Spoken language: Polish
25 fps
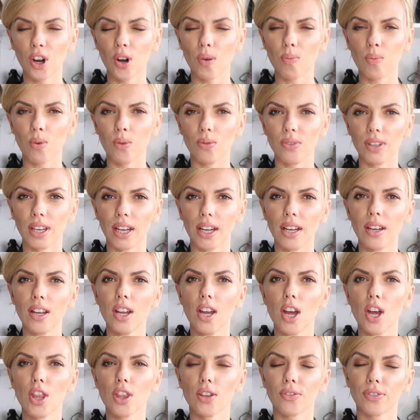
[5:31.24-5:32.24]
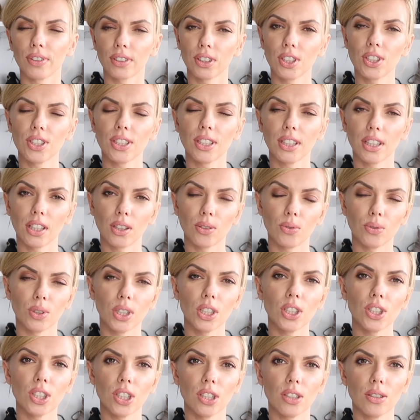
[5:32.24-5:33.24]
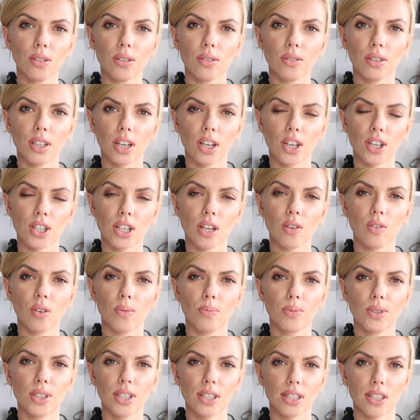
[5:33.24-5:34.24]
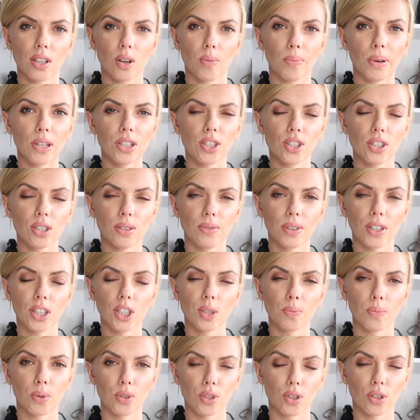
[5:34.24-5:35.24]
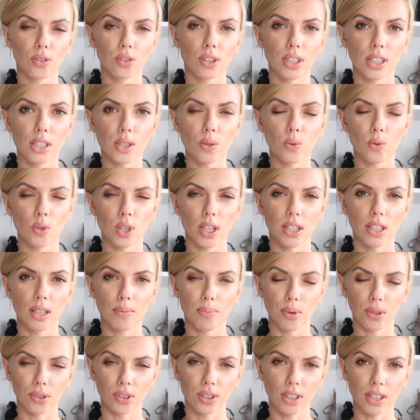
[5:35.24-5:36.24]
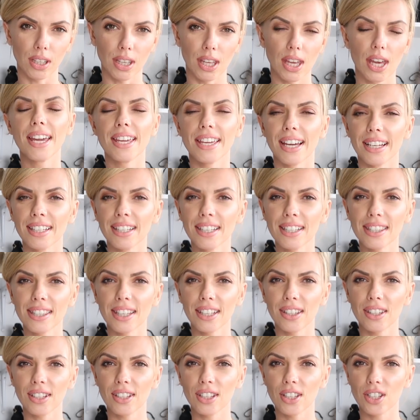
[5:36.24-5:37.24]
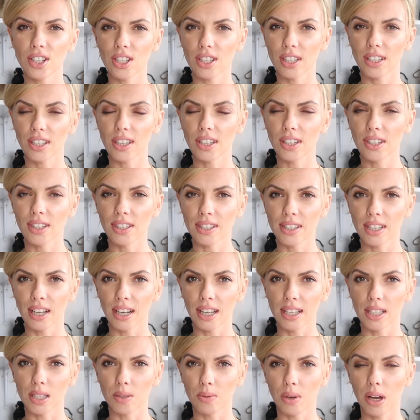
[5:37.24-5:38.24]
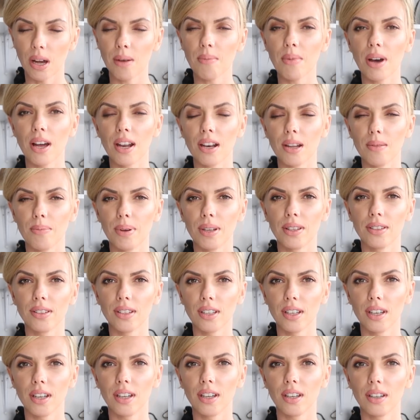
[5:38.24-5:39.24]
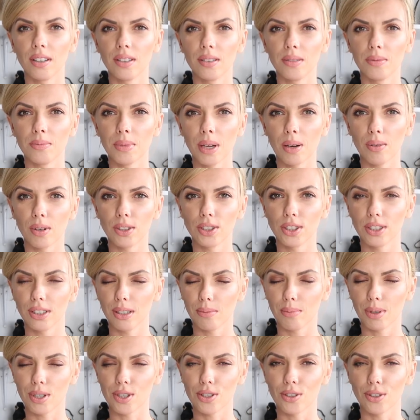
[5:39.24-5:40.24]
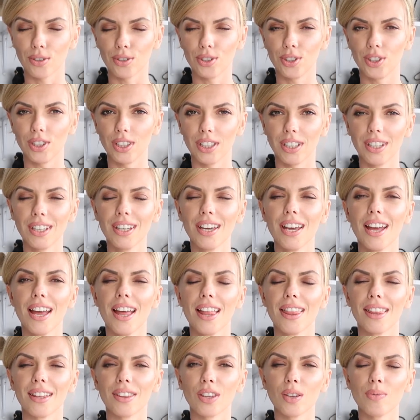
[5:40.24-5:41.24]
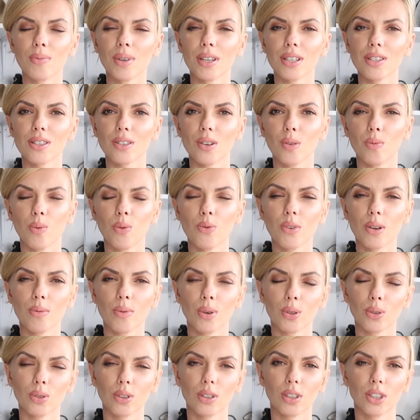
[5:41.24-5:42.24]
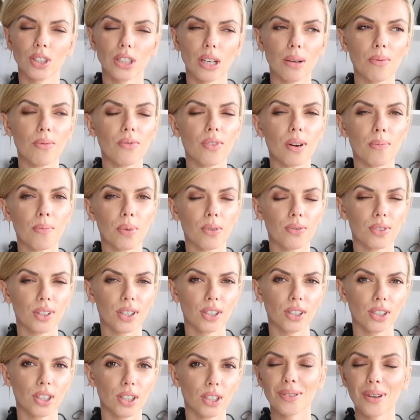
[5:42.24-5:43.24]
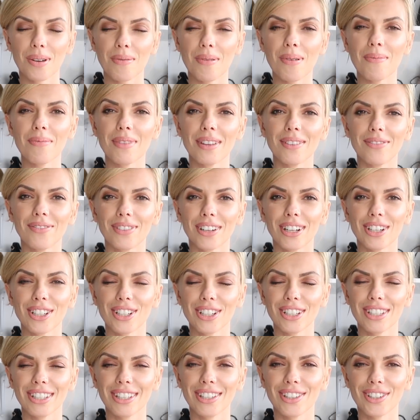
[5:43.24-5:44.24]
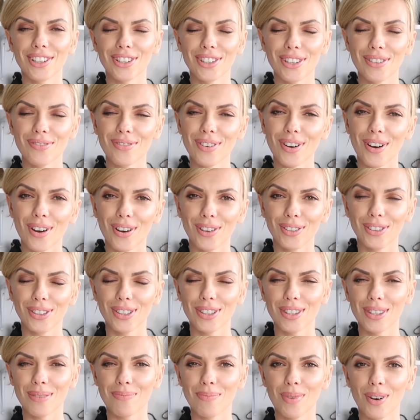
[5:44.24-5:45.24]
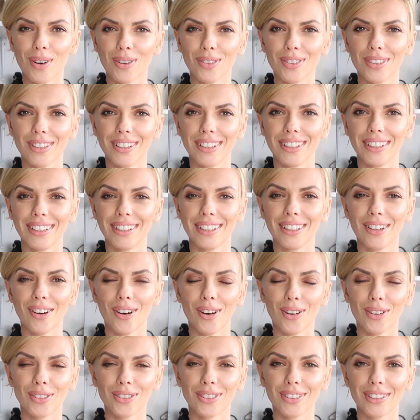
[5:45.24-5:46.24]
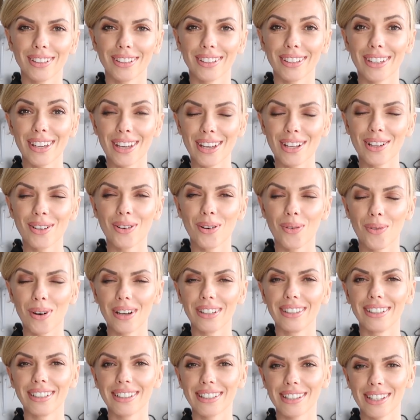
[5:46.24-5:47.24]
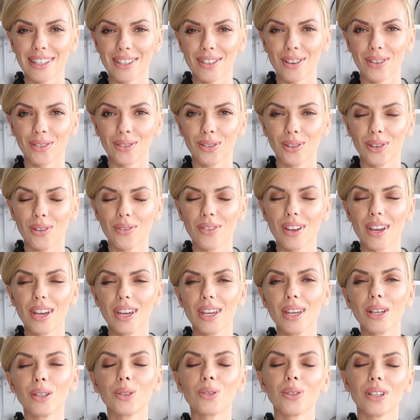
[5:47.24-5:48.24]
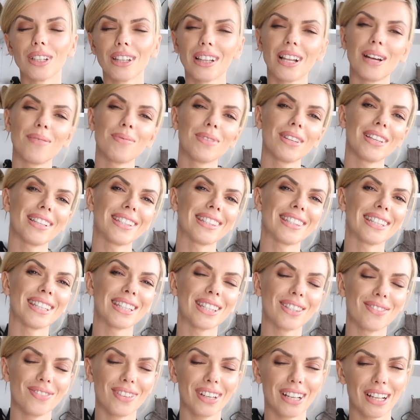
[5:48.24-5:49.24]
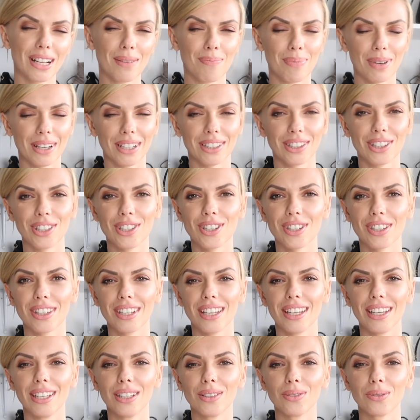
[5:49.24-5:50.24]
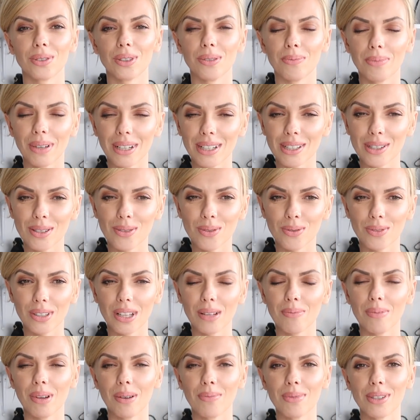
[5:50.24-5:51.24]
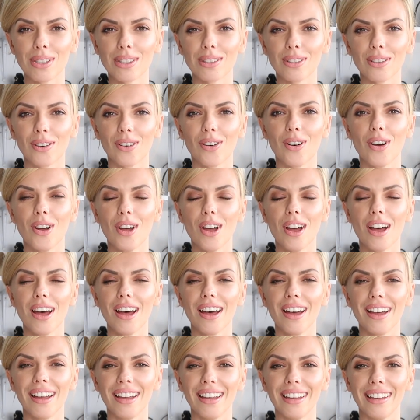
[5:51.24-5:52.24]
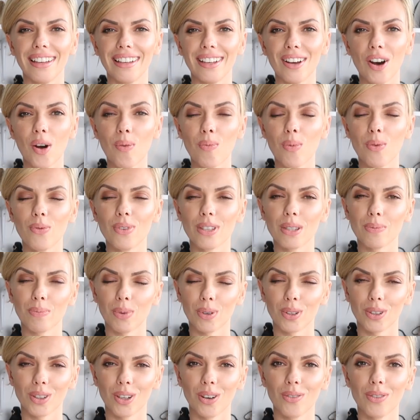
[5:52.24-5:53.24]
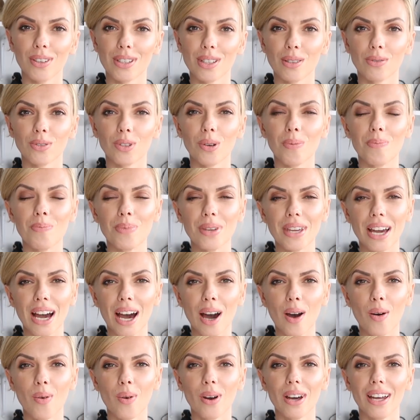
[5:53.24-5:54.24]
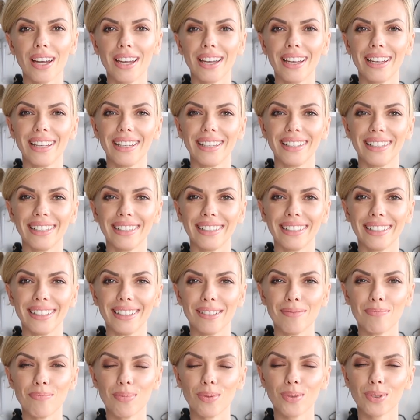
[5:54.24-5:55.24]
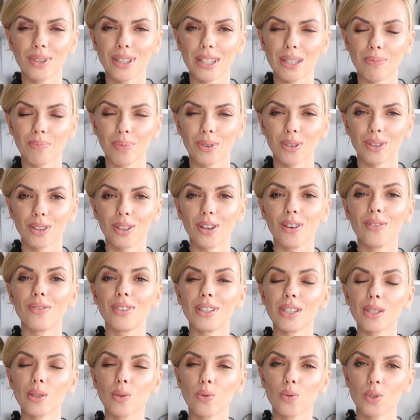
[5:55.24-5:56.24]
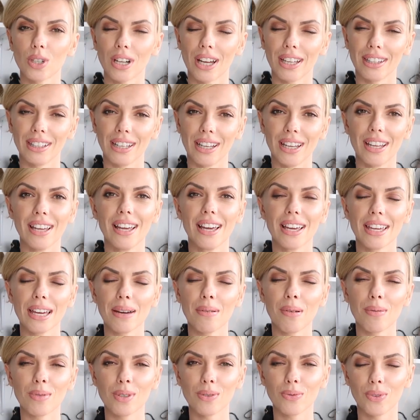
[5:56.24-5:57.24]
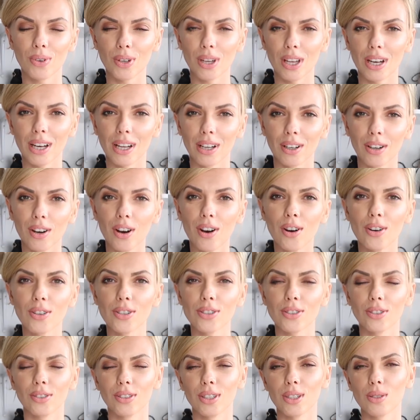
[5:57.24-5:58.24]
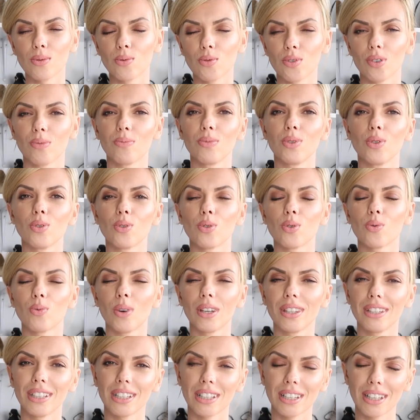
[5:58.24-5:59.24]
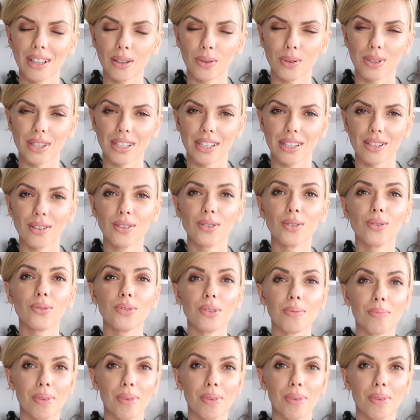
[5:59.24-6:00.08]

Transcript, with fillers: o obuwie, to faktycznie na tą jesień należałoby się zaopatrzyć w jakieś porządne, skórzane botki. Ja niestety jeszcze takich nie znalazłam, ale będę miała się na baczności. Natomiast obuwiem, o którym chciałam Wam powiedzieć, które mam wrażenie, że nie wychodzi z mody od kilku ładnych sezonów i które dla mnie jest niezwykle praktyczne i które bardzo uwielbiam, jest to e, obuwie sportowe, są to białe e, buty sportowe, skórzane. Ja mam swoje Lacoste, one służą mi już ładnych kilku sezonów